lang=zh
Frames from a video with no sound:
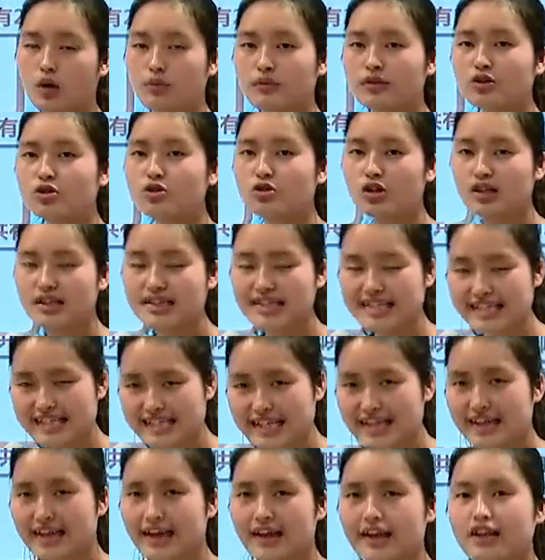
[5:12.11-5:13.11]
我们说
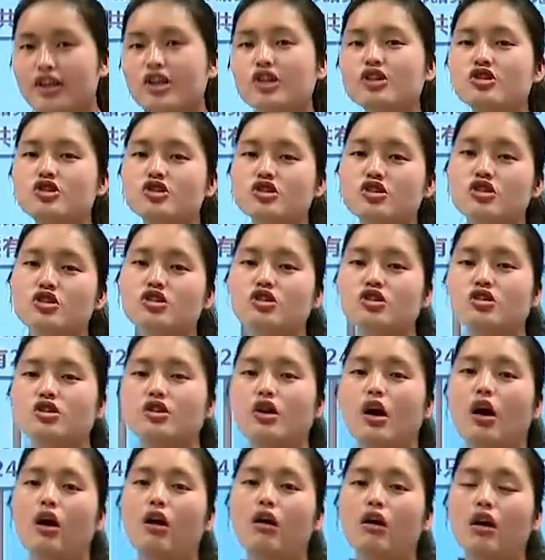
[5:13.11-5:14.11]
鸡一只
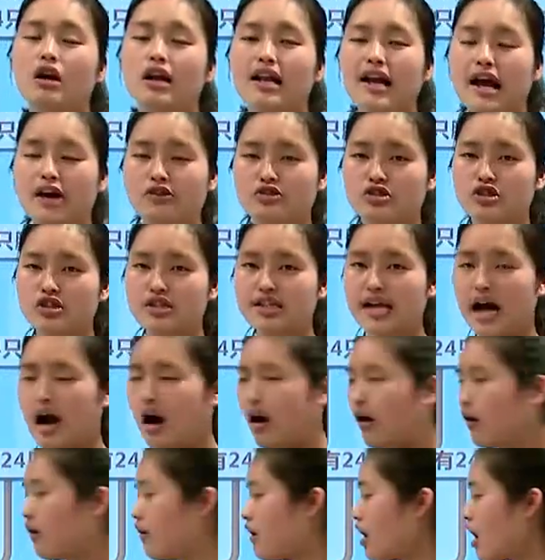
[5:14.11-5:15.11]
是有两只
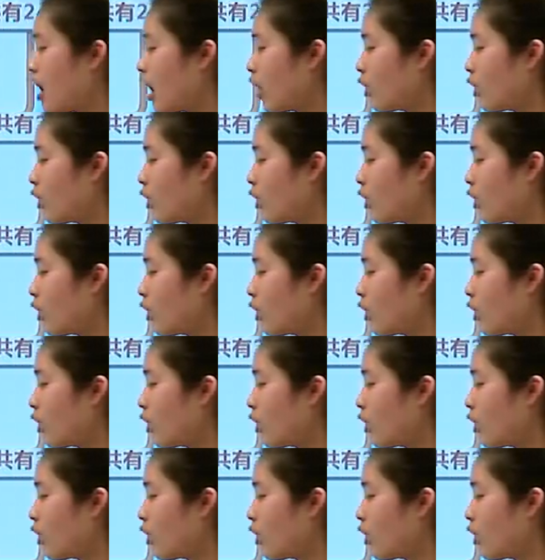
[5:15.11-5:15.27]
脚。